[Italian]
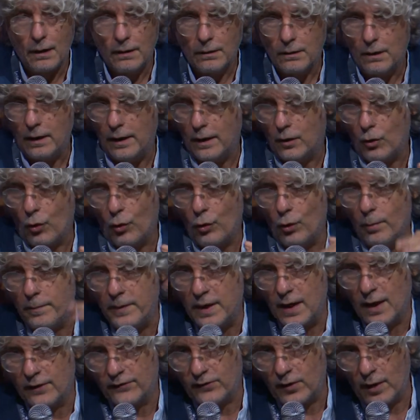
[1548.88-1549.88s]

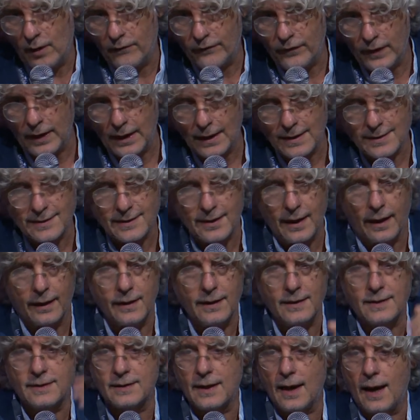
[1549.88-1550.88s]
L'economia si è
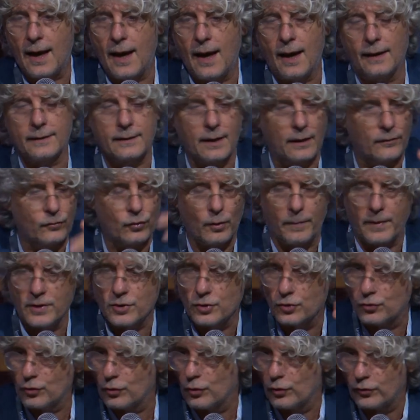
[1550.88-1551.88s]
finanziarizzata, insomma
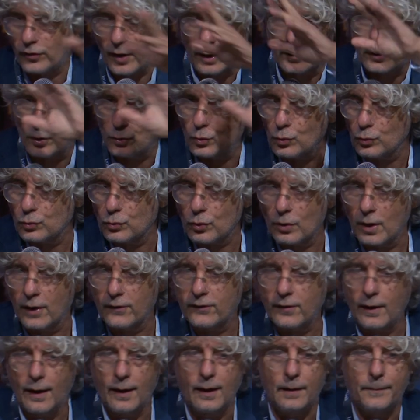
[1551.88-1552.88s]
ci sono stati tutta una
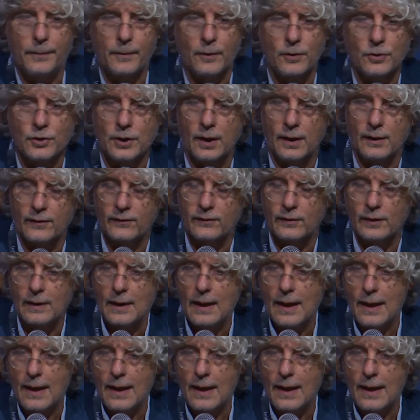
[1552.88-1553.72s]
serie di processi.